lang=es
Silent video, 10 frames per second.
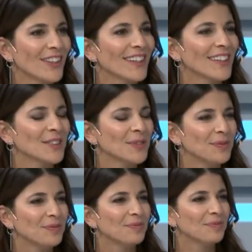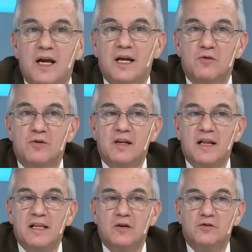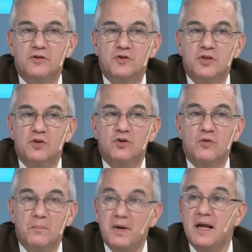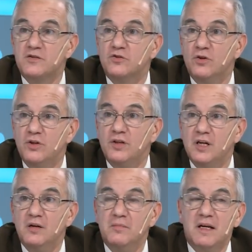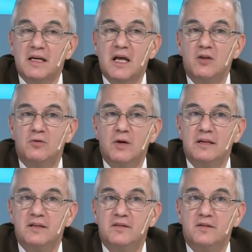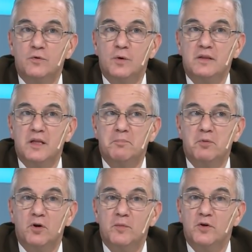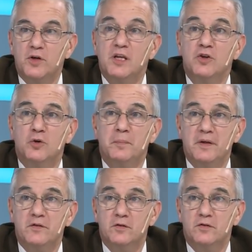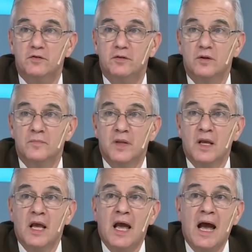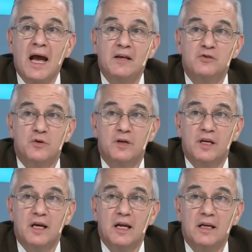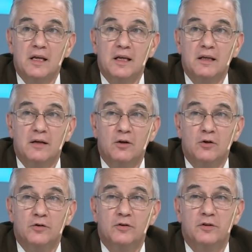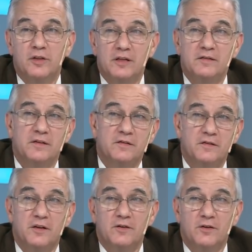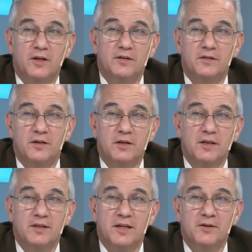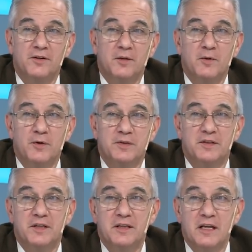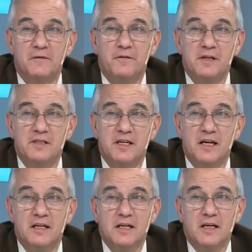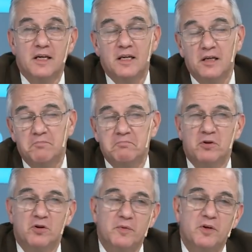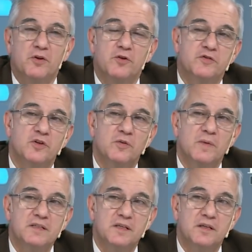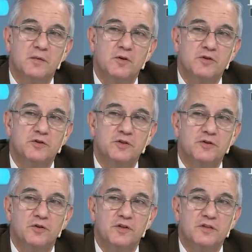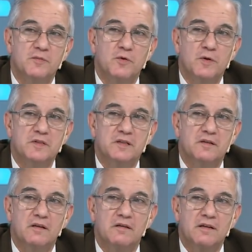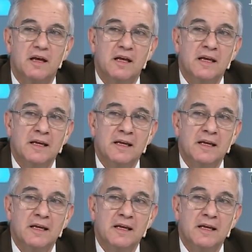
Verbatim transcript: Y bueno, vos calcula que un real de A8, si lo compras hoy en el mercado, te cuesta por lo menos 500 pesos. A eso agregale los 13 ceros que se quitaron desde 1970 a la fecha y por lo menos dos ceros más entre 1810 y 1970.